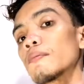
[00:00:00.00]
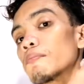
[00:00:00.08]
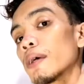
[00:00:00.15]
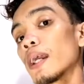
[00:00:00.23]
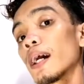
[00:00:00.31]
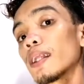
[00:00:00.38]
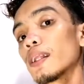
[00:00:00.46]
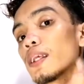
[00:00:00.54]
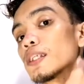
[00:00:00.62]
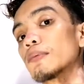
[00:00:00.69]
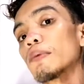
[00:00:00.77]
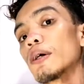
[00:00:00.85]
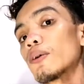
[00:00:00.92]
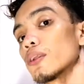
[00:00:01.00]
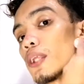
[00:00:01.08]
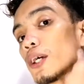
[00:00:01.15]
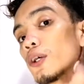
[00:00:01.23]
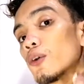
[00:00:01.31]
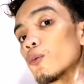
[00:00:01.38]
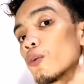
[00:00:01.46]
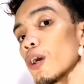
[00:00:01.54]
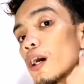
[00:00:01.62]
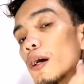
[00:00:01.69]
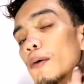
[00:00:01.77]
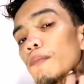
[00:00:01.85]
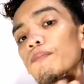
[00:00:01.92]
Para at least meron tayong
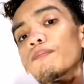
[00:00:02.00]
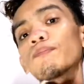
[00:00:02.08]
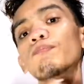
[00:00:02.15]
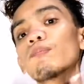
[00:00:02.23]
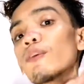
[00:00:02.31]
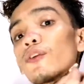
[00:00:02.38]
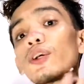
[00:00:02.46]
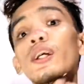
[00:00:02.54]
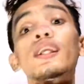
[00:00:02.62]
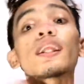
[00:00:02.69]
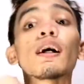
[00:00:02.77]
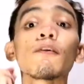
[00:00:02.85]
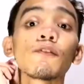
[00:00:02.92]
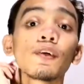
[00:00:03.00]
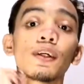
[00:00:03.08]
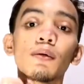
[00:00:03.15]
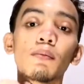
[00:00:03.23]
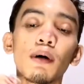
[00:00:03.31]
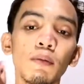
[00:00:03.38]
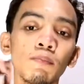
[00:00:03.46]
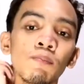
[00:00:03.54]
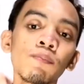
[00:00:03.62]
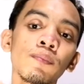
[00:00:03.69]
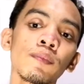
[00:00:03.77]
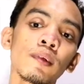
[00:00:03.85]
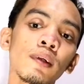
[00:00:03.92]
um, before and after, di ba?
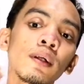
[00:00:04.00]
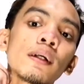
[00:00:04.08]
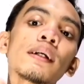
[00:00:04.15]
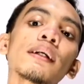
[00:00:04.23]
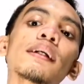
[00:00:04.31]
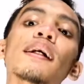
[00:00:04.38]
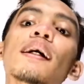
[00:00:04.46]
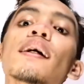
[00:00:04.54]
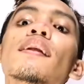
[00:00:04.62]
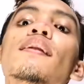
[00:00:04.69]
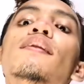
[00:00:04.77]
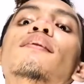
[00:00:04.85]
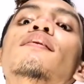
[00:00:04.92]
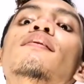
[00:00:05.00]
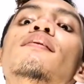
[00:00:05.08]
Yan.